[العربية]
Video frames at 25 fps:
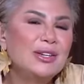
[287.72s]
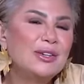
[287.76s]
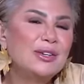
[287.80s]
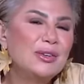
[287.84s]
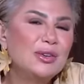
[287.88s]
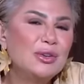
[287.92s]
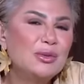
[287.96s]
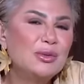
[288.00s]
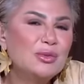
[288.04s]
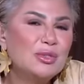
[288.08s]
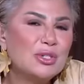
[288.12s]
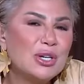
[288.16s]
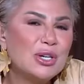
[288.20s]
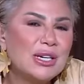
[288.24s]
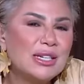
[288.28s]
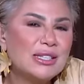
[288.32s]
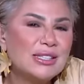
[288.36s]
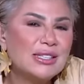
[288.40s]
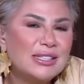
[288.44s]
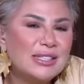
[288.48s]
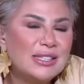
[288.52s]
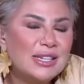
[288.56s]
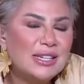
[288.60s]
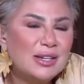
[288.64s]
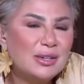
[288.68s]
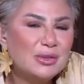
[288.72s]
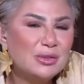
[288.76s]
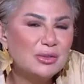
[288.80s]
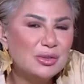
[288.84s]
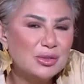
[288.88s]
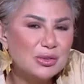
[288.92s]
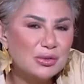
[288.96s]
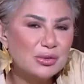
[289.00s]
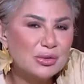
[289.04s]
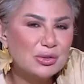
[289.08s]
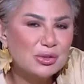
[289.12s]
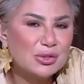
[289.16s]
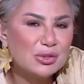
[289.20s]
لكل مشاهدينا
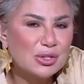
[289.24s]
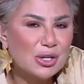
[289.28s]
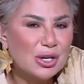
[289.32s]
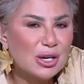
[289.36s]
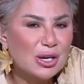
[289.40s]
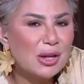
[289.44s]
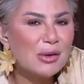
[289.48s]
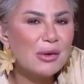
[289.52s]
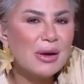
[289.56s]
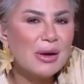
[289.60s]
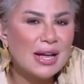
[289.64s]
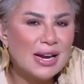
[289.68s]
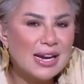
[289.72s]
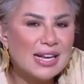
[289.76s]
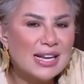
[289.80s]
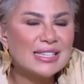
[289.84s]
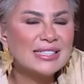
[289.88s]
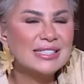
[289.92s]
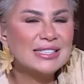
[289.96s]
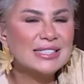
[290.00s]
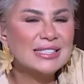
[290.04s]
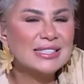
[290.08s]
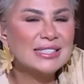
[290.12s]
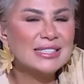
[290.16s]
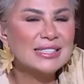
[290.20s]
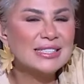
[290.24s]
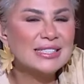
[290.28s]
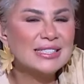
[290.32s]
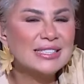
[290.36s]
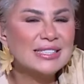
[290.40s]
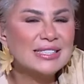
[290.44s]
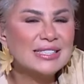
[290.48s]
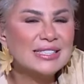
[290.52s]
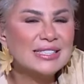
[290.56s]
ونشوفكم ان شاء الله وحلقه جديده والسلام